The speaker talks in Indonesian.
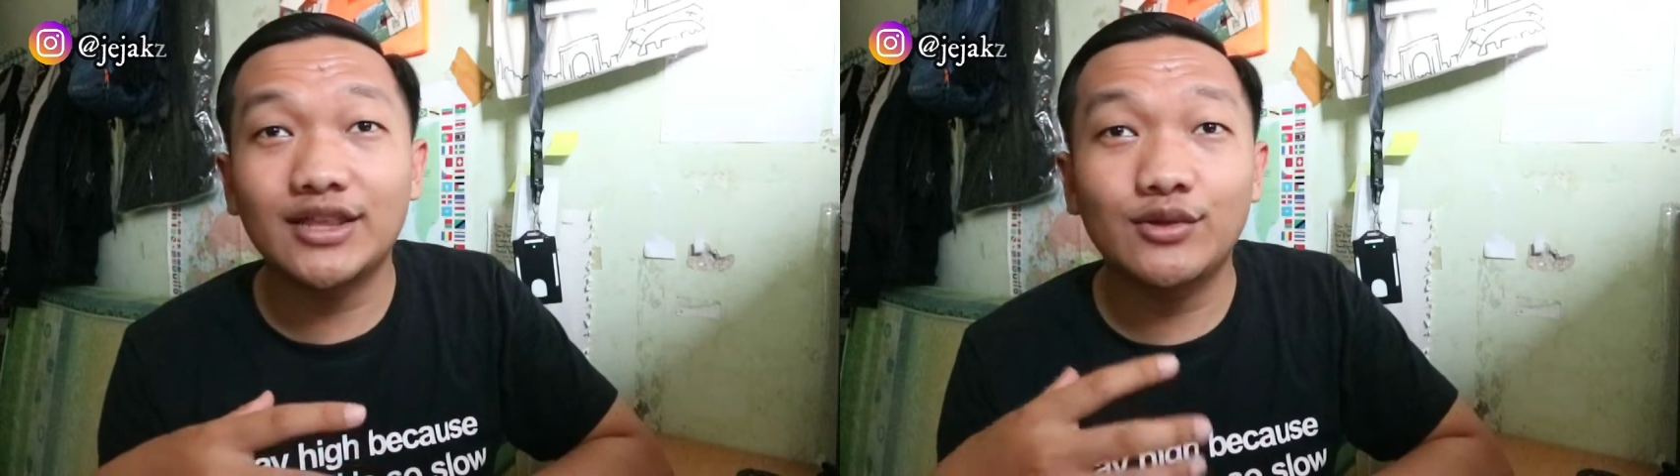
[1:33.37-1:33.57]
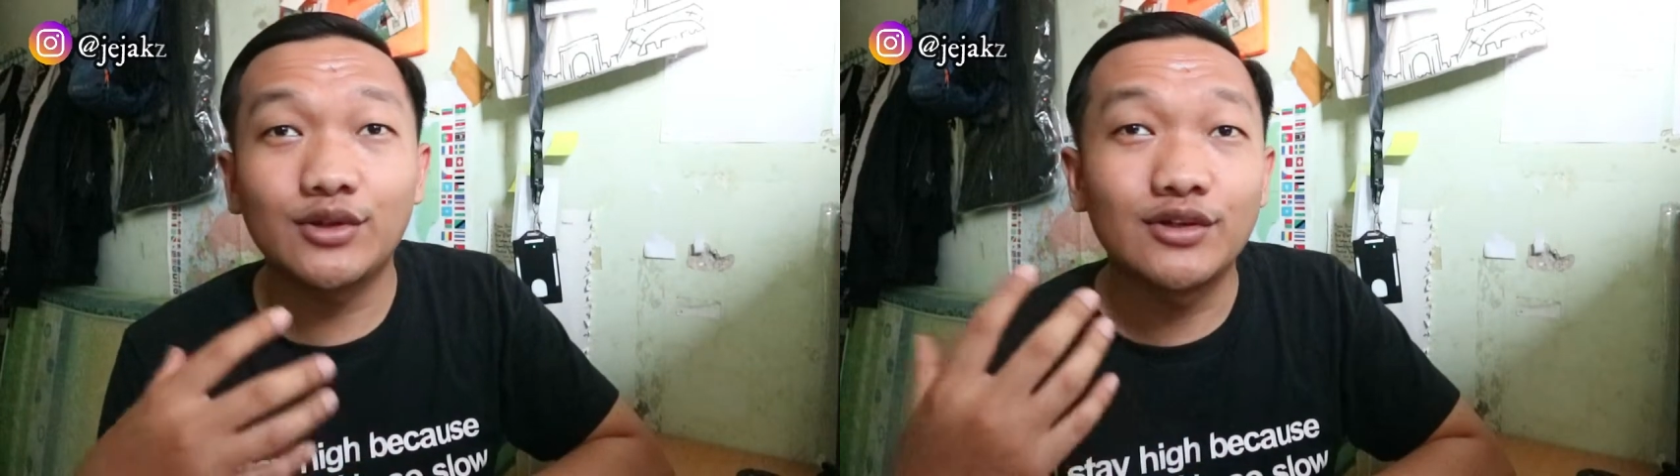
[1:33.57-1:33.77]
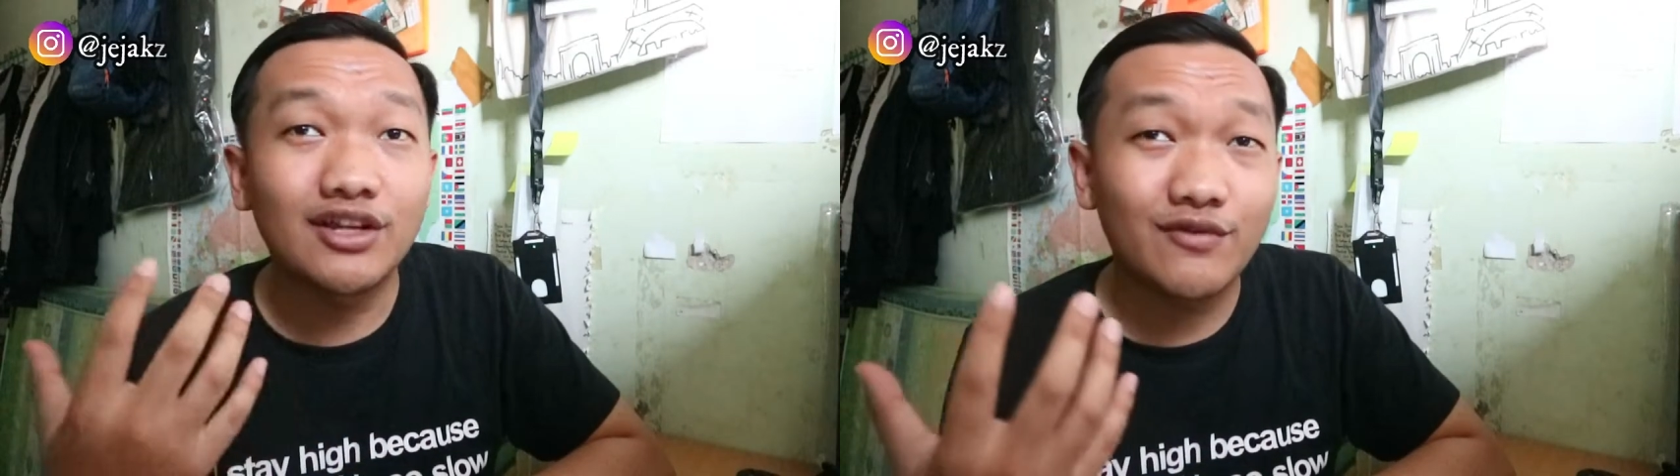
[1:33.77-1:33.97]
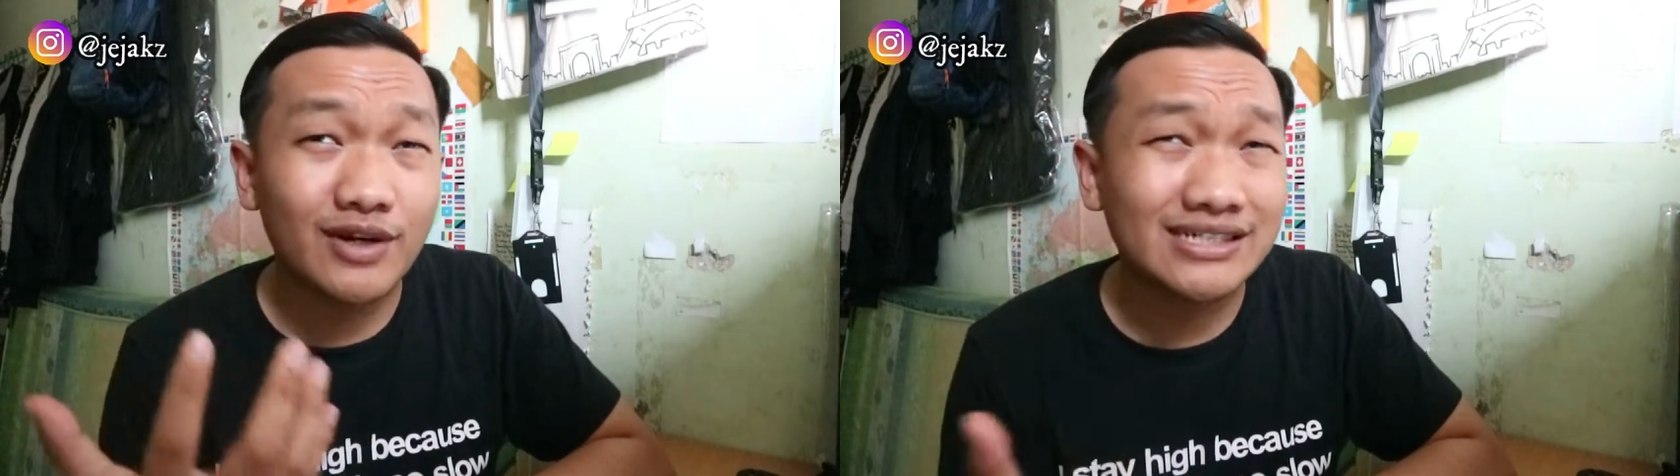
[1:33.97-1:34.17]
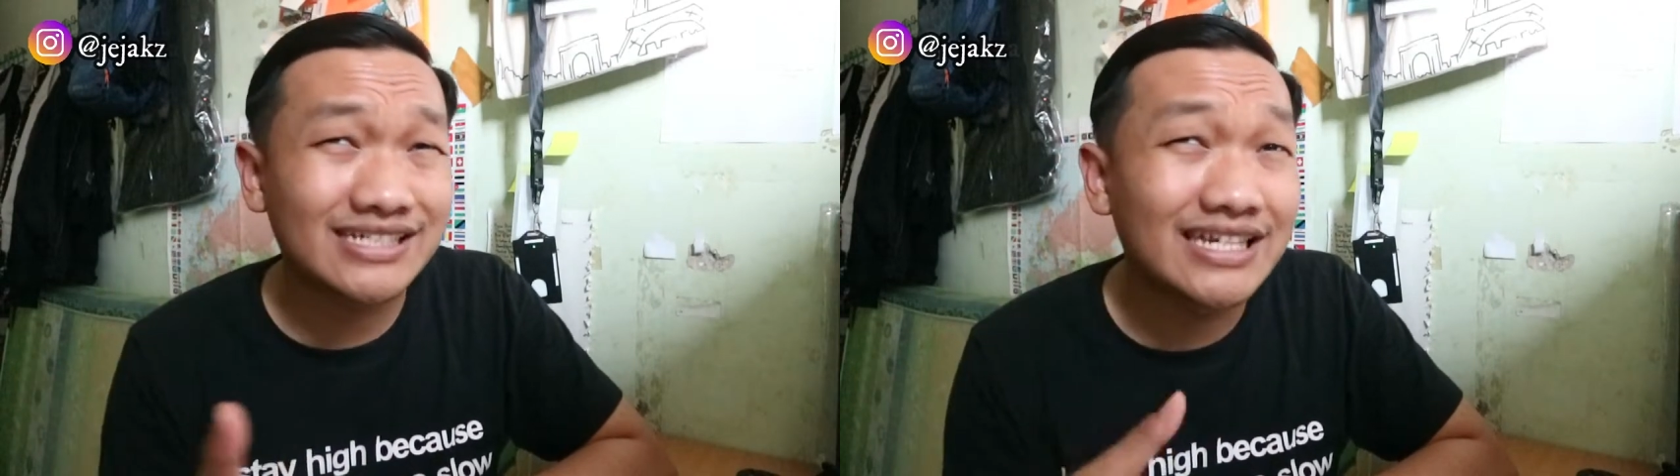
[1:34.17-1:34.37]
tuh
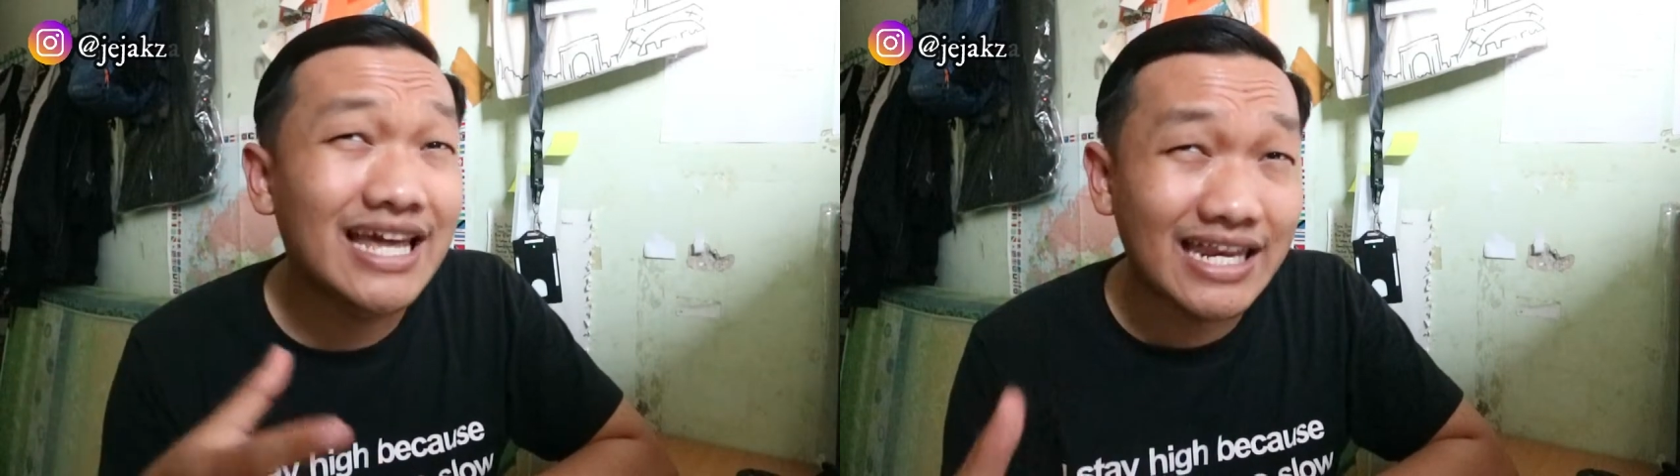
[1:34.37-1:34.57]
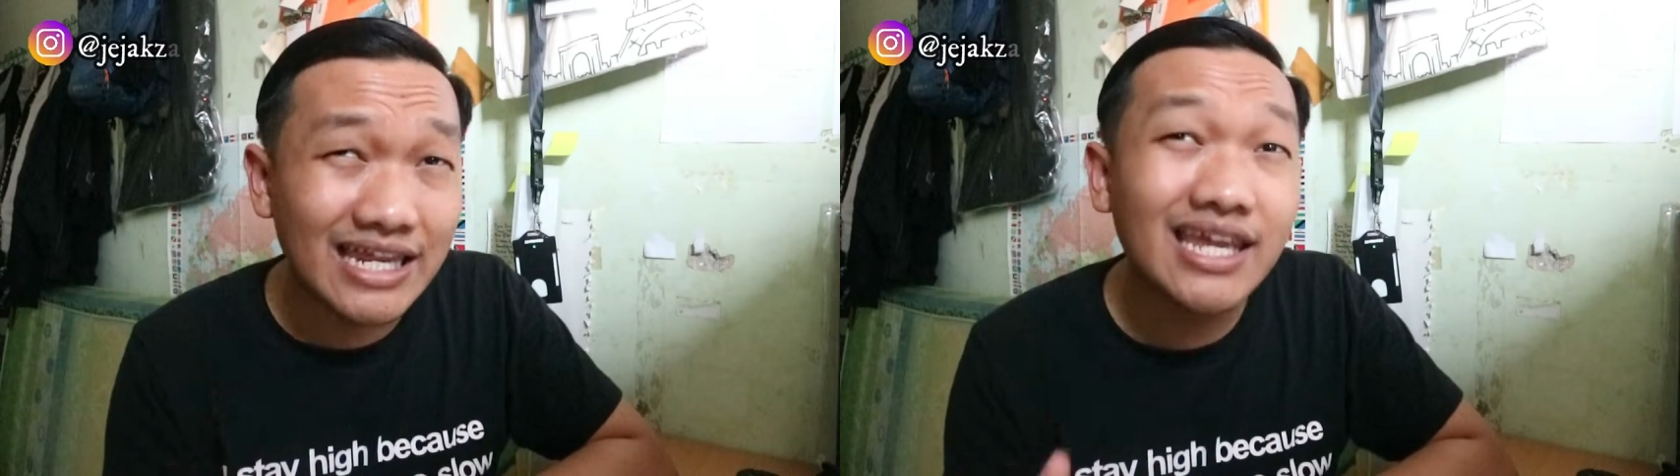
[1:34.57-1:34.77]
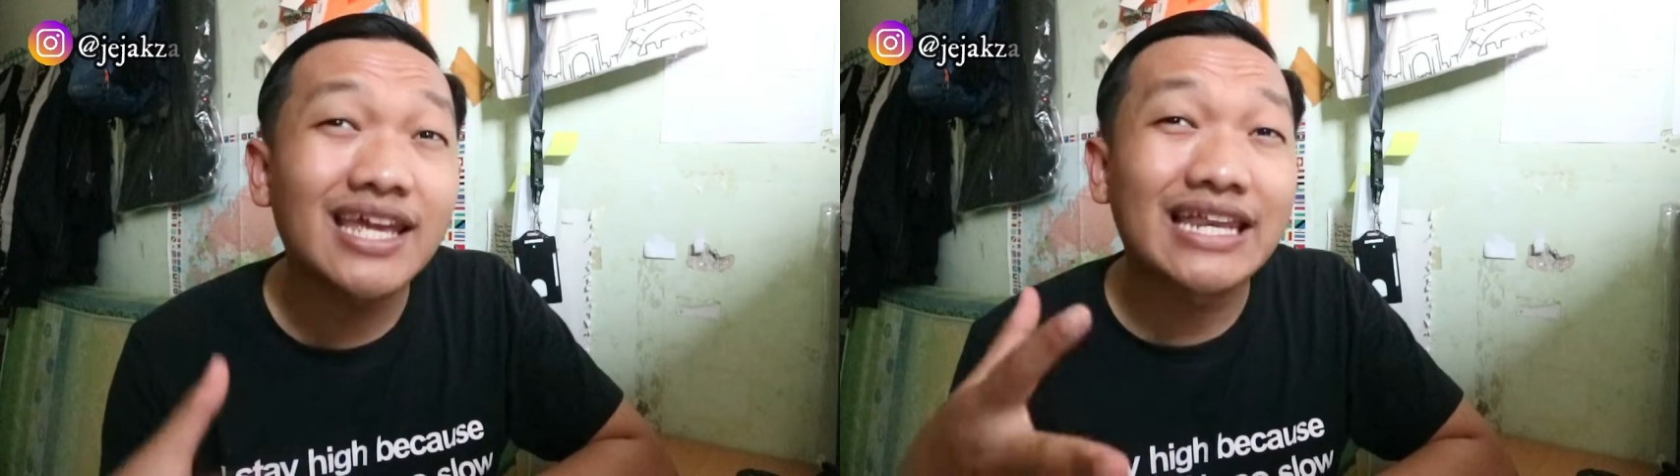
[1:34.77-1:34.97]
Universidade